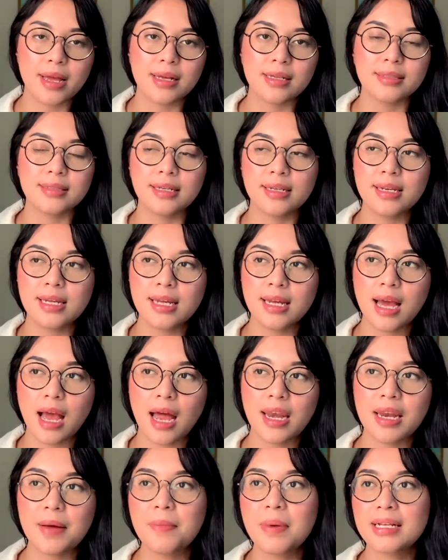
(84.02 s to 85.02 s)
jadi
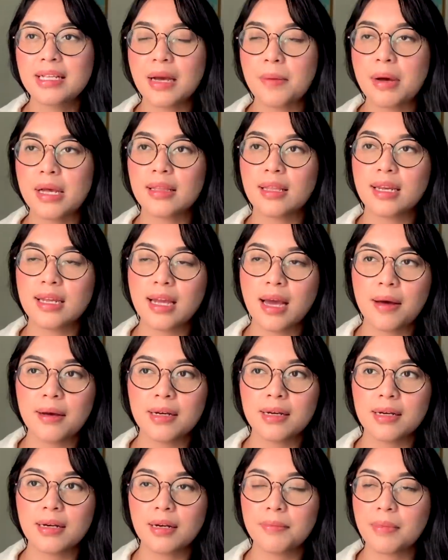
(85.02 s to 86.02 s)
ada banyak materi
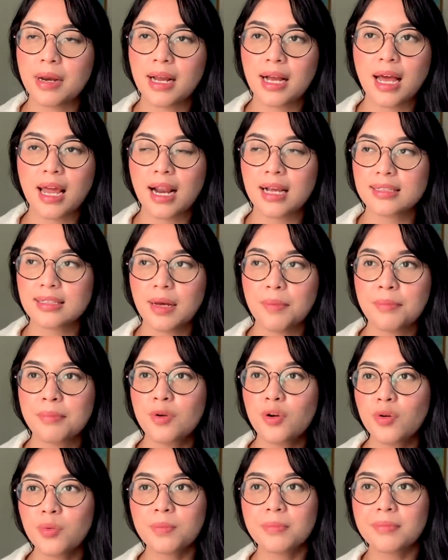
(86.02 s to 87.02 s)
yang uh, mereka rasa
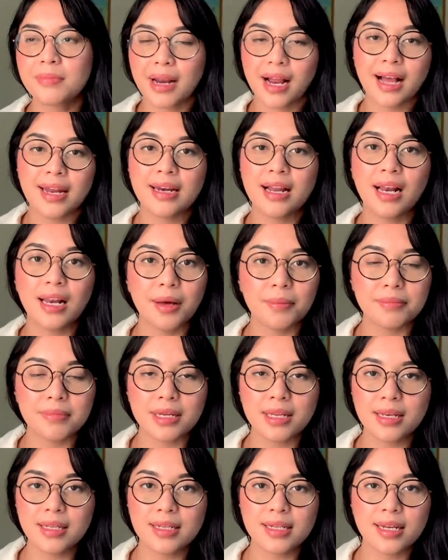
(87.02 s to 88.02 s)
belum mereka
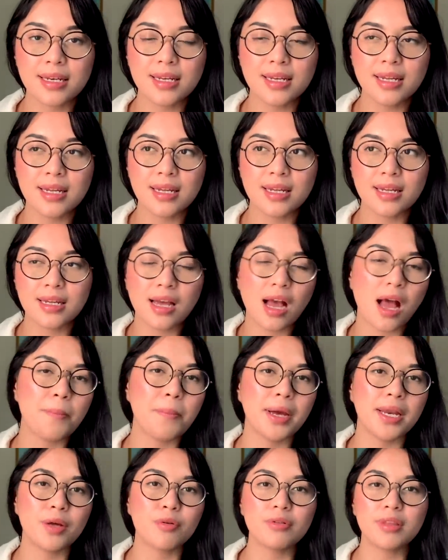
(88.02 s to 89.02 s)
dalemin jadi yang
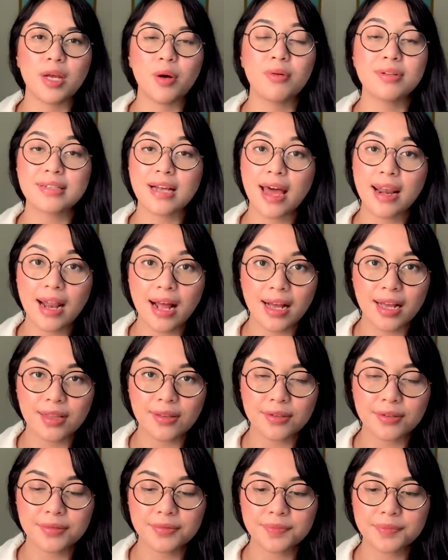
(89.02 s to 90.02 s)
ngapain ikut TO sekarang
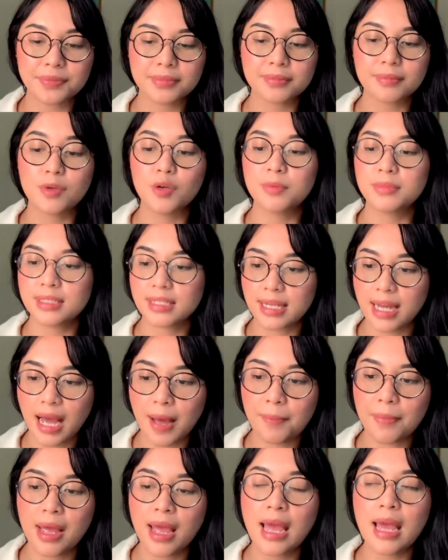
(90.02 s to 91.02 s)
gitu belum
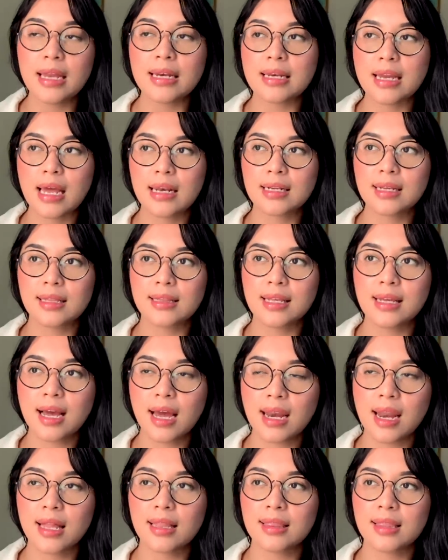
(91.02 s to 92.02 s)
siap dan
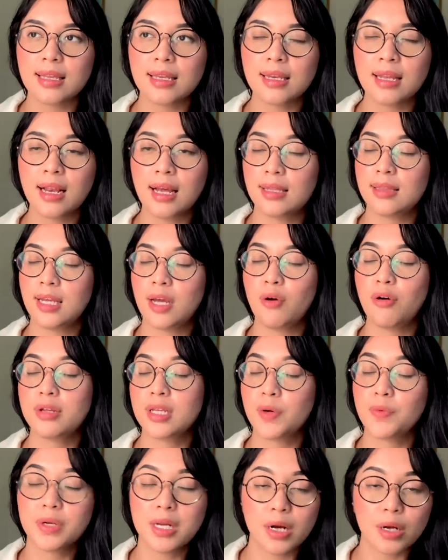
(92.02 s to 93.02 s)
ketika nanti nilai
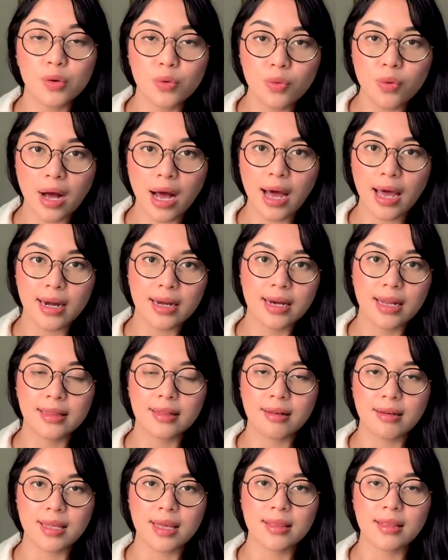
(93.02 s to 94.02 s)
TO-nya udah keluar dan
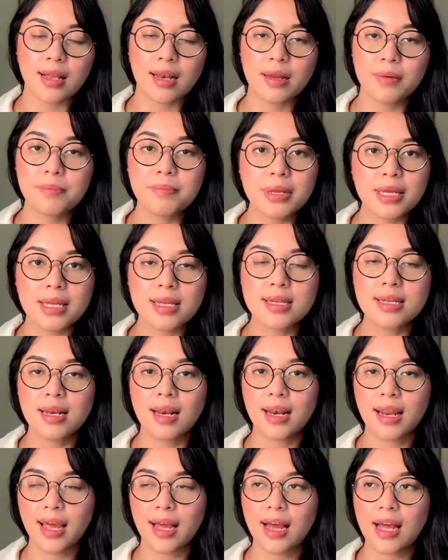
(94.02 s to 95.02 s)
ternyata lebih
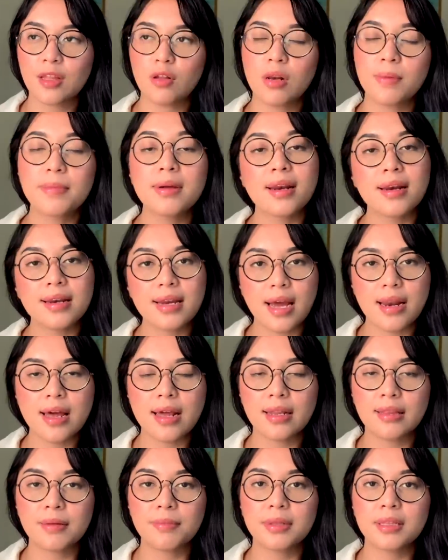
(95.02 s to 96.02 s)
jelek atau lebih rendah
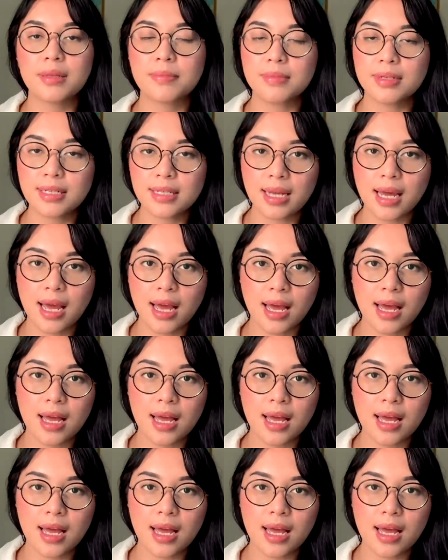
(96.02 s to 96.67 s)
dari temen-temennya